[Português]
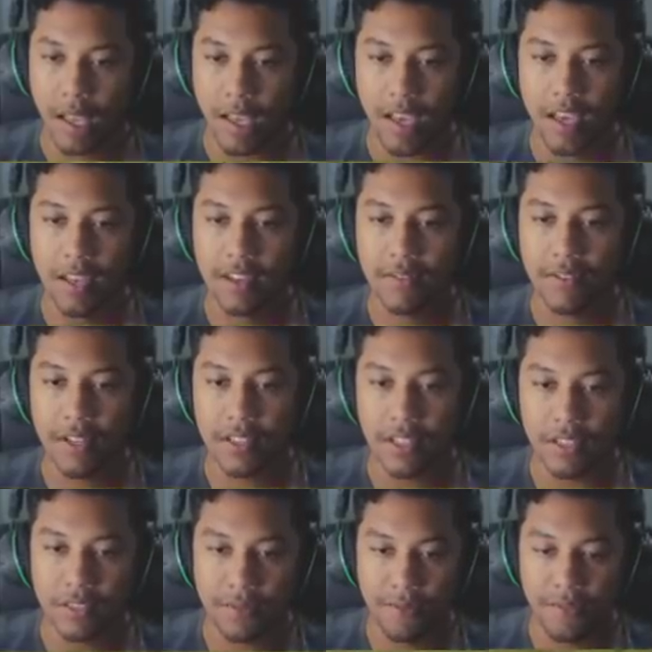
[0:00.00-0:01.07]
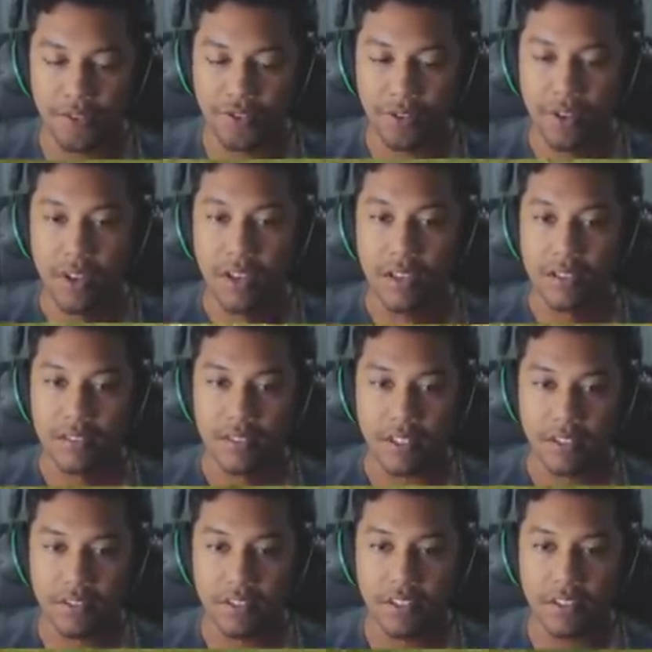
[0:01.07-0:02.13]
É, né, velho? Tá difícil.
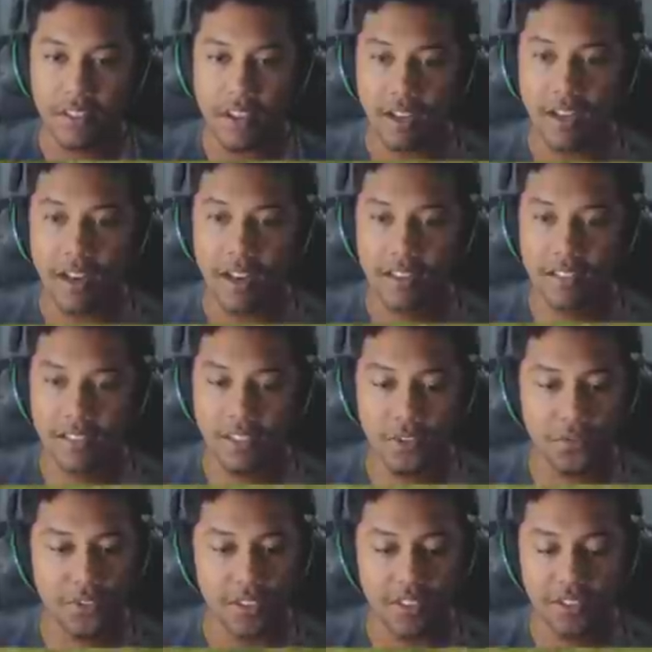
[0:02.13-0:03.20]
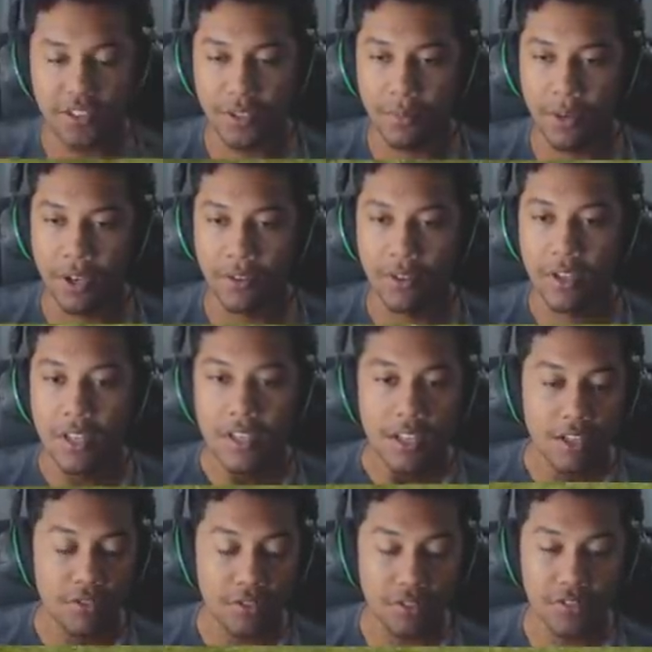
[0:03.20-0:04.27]
Tem 30 caras, a safe tá desse tamanho.
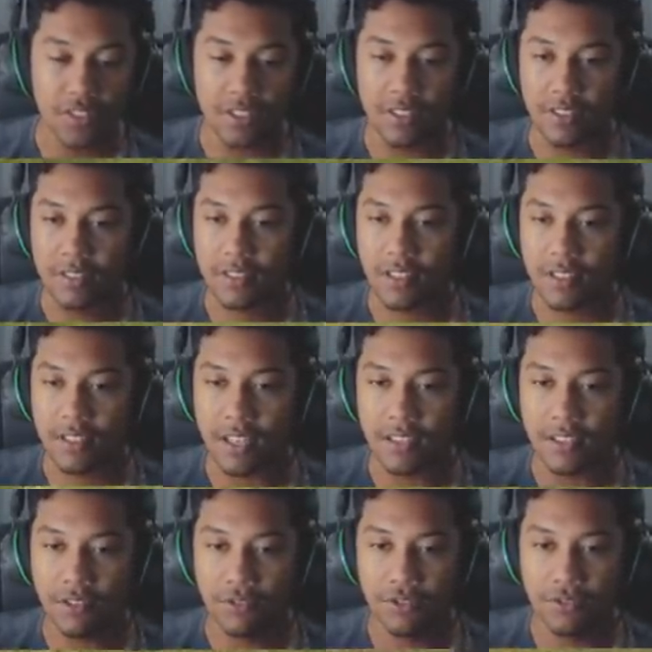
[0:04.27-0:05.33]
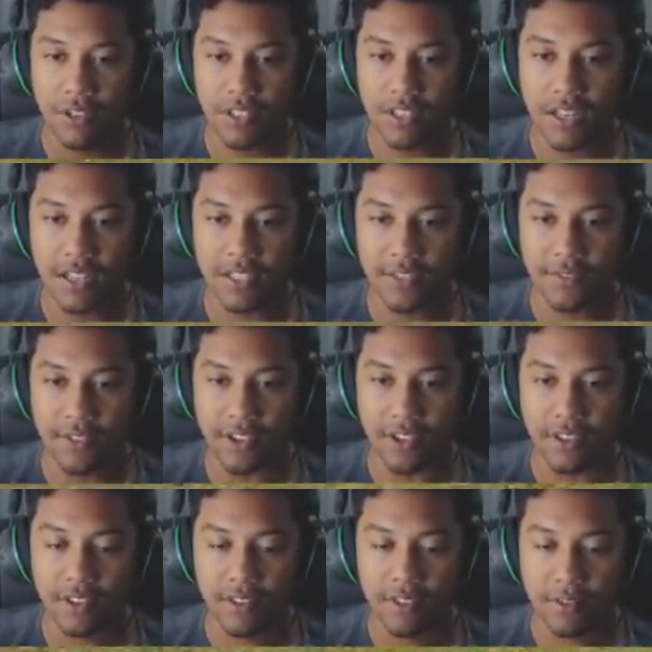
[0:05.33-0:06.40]
Eu tenho certeza que tem cada um em uma casa, velho.
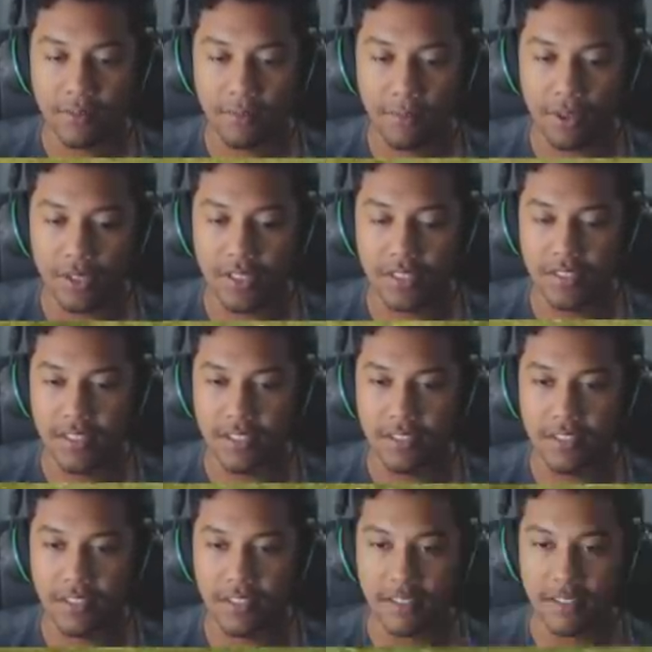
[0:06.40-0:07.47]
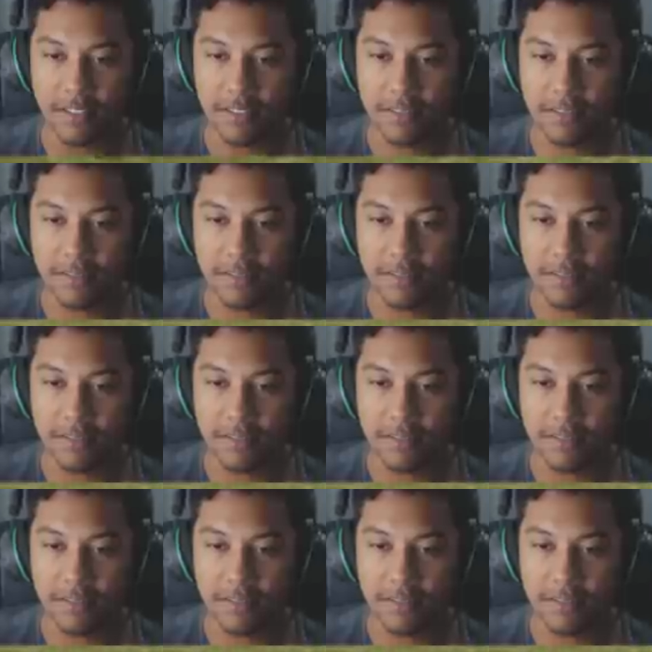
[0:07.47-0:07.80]
Pode ter certeza.